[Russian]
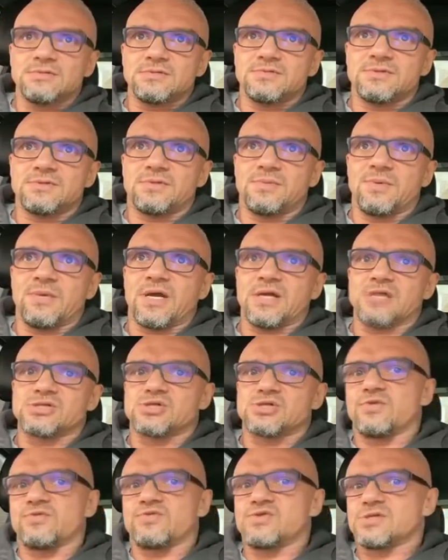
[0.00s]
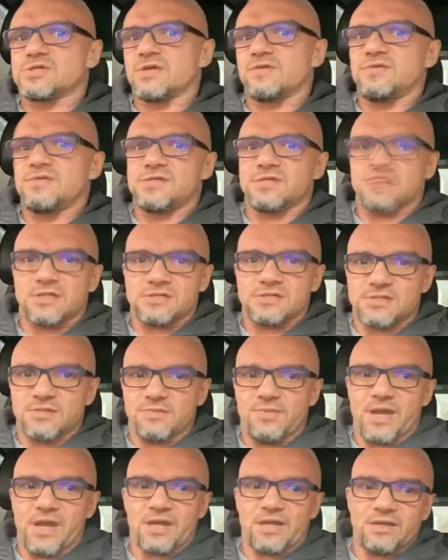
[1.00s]
тебе кажется, что все зависит от
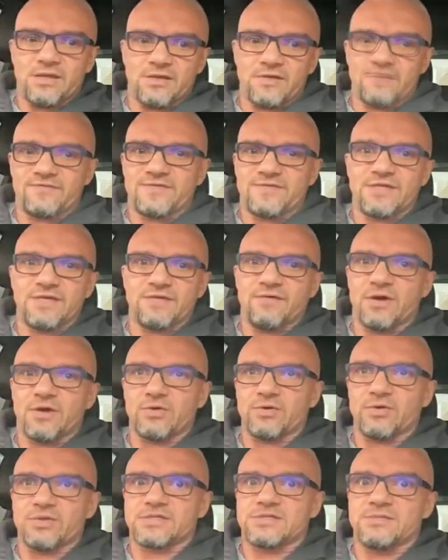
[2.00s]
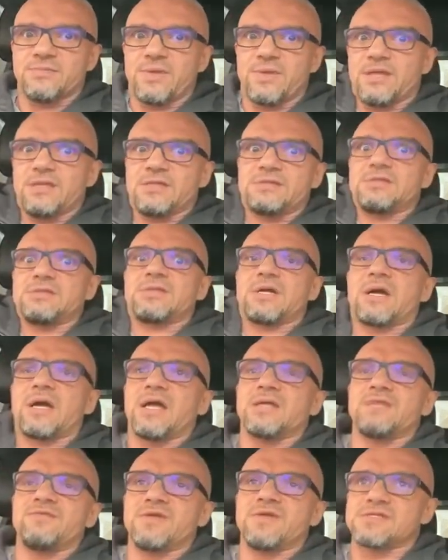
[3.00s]
тебя, и все вокруг от тебя, и ты такая
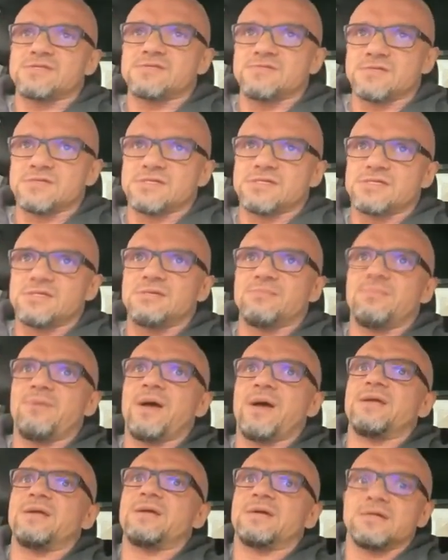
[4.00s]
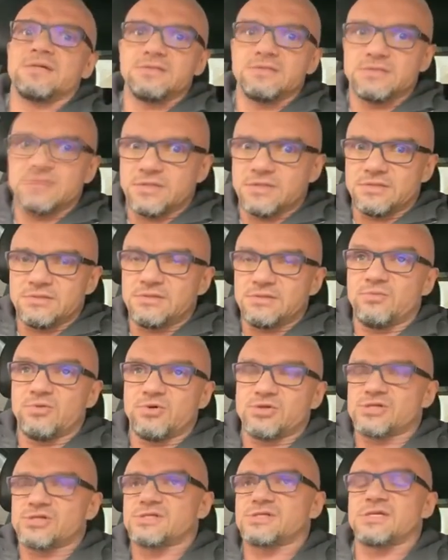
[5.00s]
ответственность, и паника, и ты не
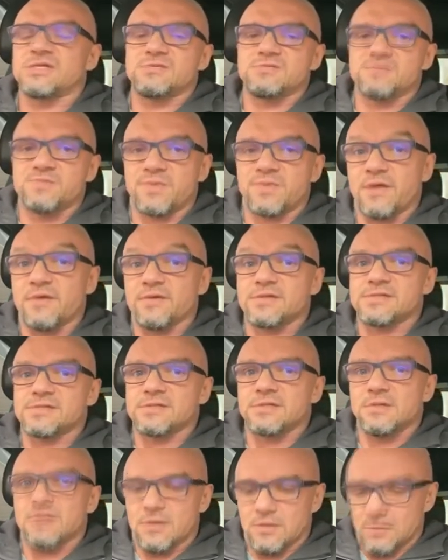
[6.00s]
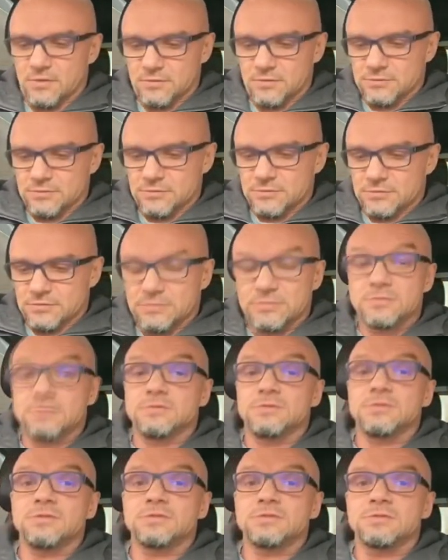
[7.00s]
можешь с этим справиться. Ну
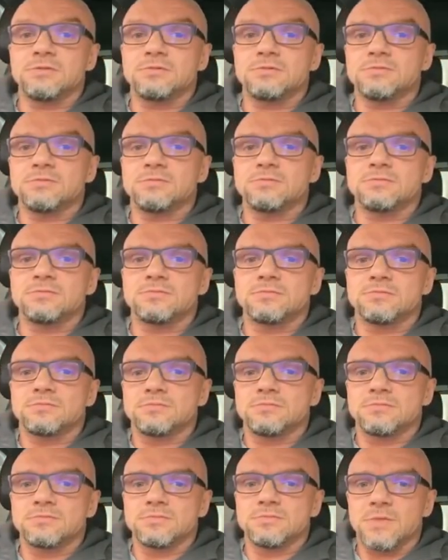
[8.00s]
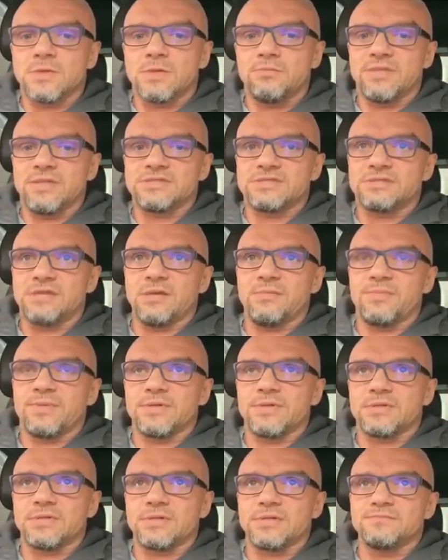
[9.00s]
вот. Бэт-трип –
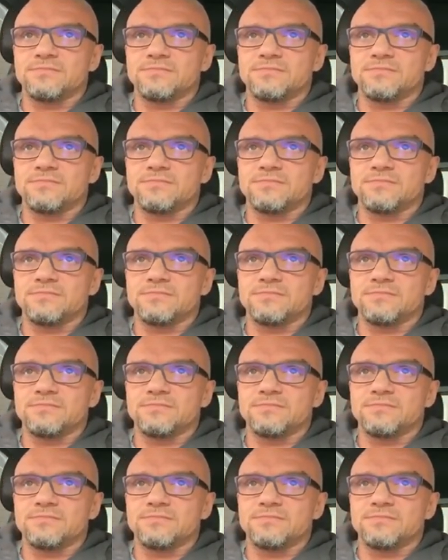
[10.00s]
это